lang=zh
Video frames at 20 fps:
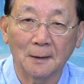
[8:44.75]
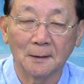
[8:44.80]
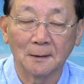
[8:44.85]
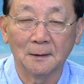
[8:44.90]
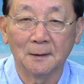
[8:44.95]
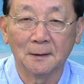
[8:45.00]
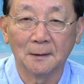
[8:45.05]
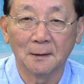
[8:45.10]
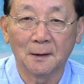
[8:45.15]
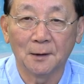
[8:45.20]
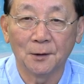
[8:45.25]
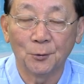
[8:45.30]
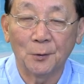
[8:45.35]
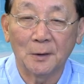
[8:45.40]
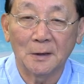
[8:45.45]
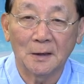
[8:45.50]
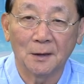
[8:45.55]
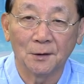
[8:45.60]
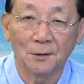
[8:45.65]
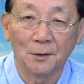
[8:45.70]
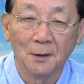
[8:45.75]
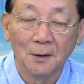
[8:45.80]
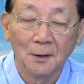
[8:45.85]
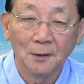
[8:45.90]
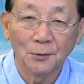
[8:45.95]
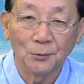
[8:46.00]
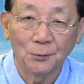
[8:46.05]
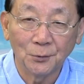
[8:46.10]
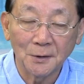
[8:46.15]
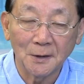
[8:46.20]
可能合约上
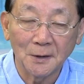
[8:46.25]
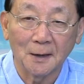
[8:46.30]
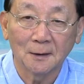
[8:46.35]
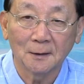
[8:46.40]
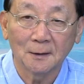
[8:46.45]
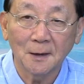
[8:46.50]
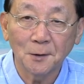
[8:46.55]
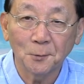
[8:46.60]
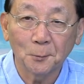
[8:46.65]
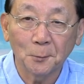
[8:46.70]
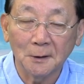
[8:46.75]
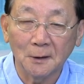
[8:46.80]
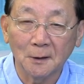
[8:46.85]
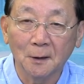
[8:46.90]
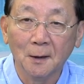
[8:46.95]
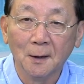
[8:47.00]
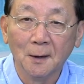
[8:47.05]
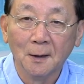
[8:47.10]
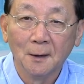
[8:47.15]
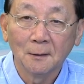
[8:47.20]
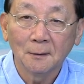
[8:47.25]
有写，但是问题，